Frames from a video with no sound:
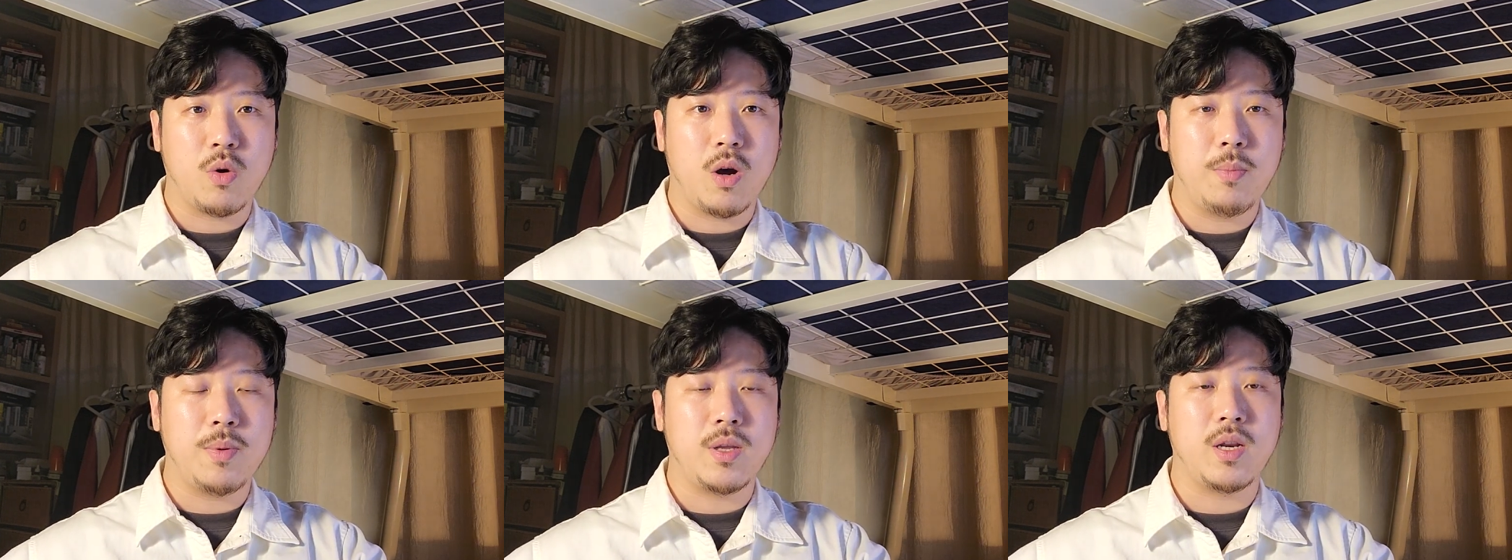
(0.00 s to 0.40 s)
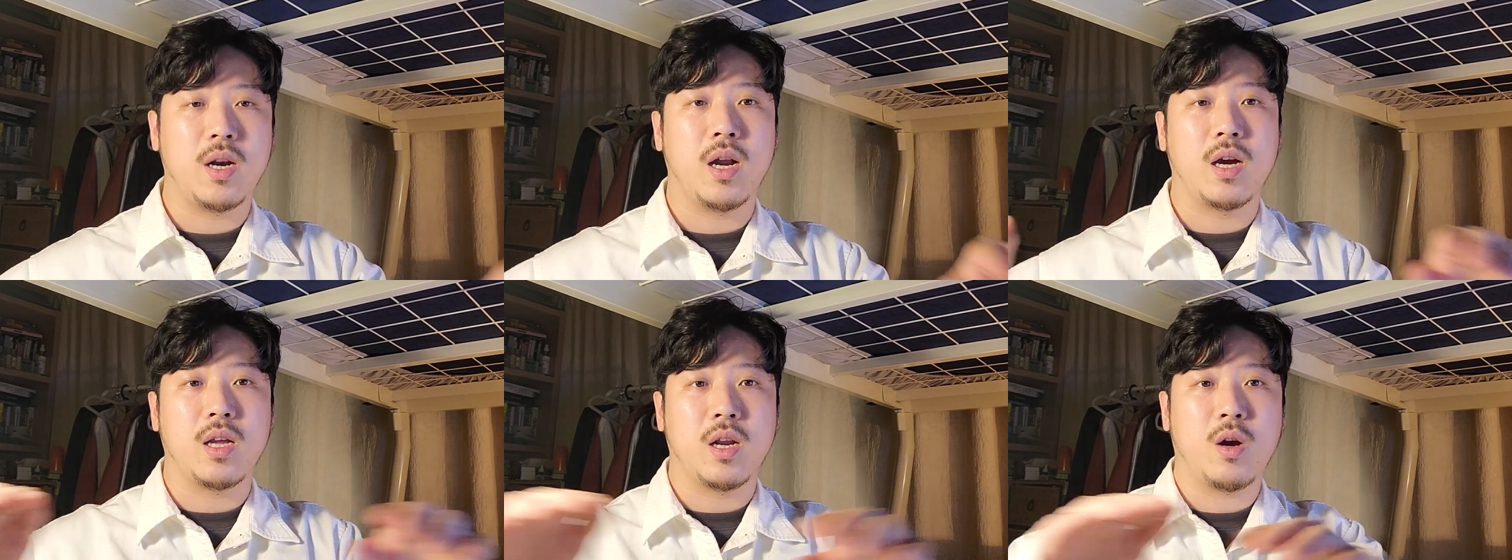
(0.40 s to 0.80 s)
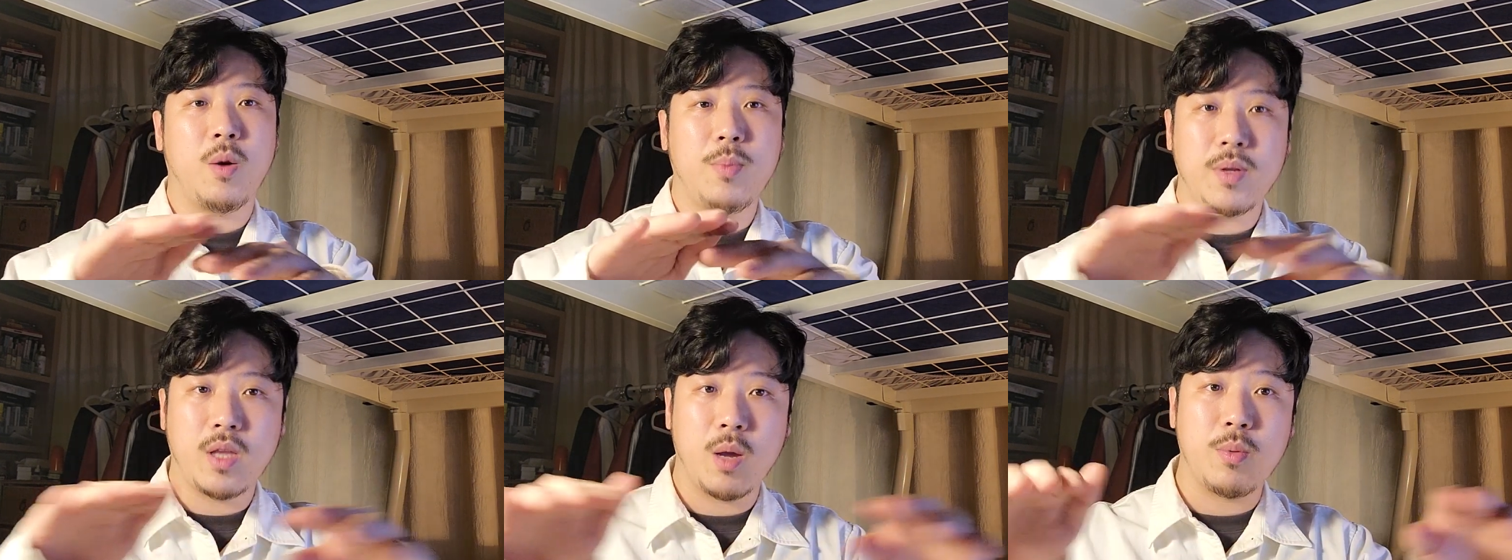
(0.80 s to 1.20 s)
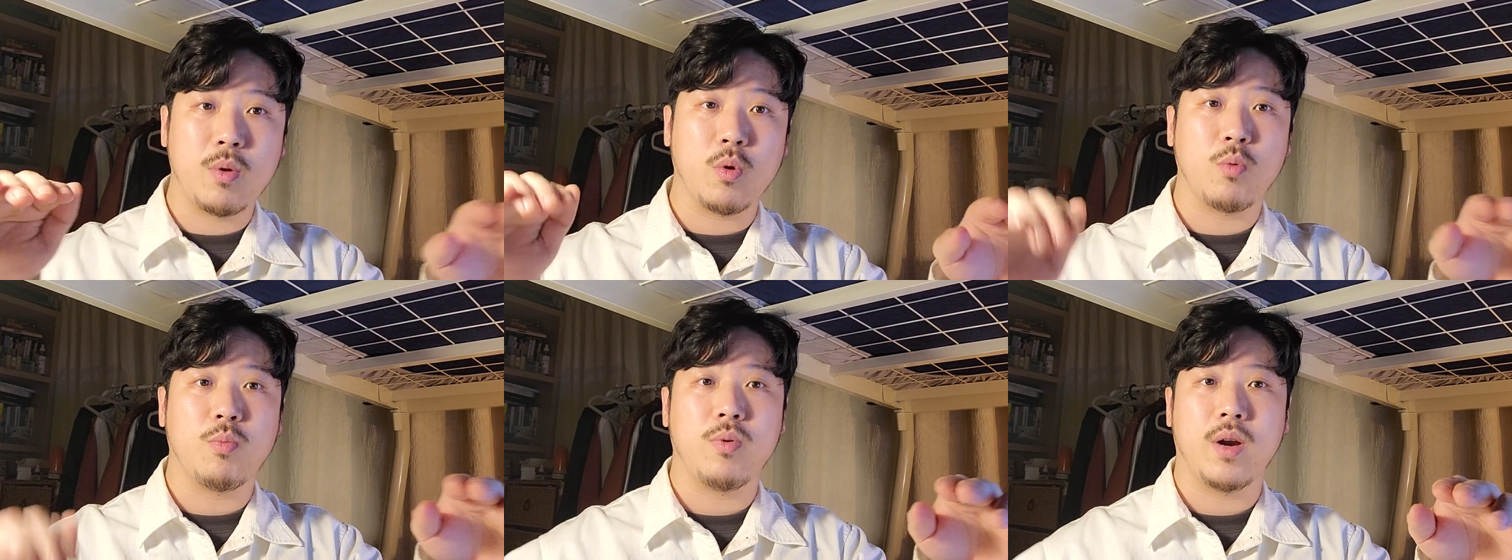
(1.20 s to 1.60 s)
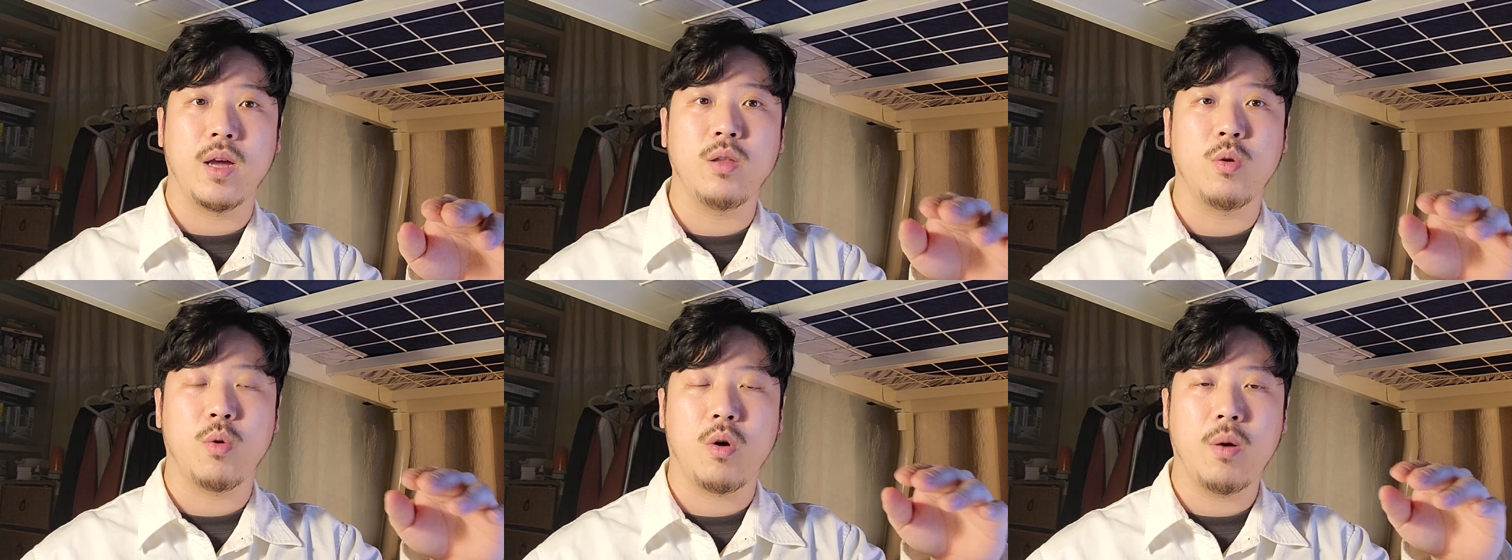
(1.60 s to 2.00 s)
커피들이랑 이래 커피 테이블에 놓고
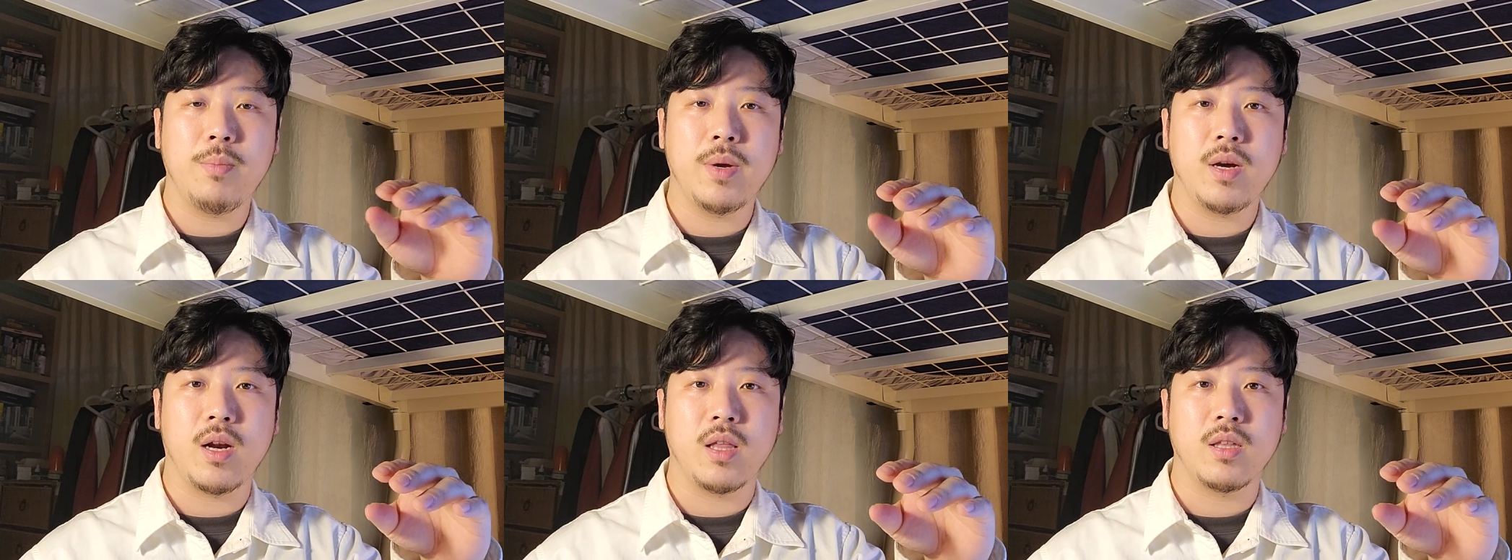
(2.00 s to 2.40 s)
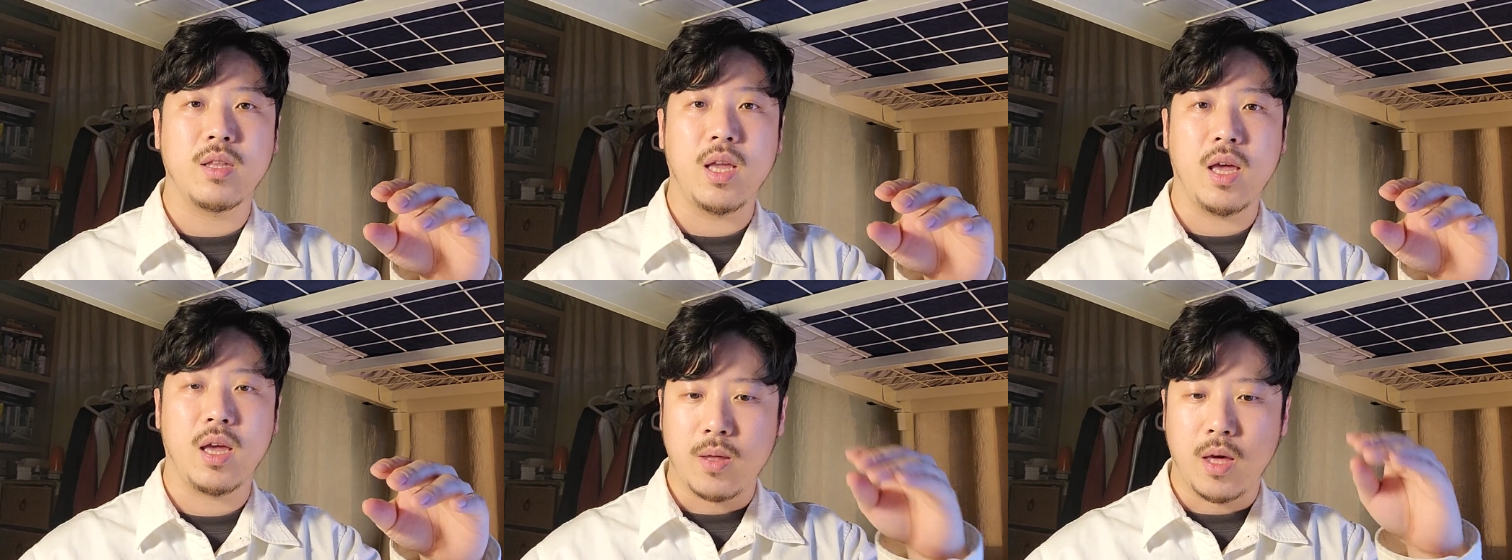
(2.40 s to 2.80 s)
블라인드로 커피를 하는데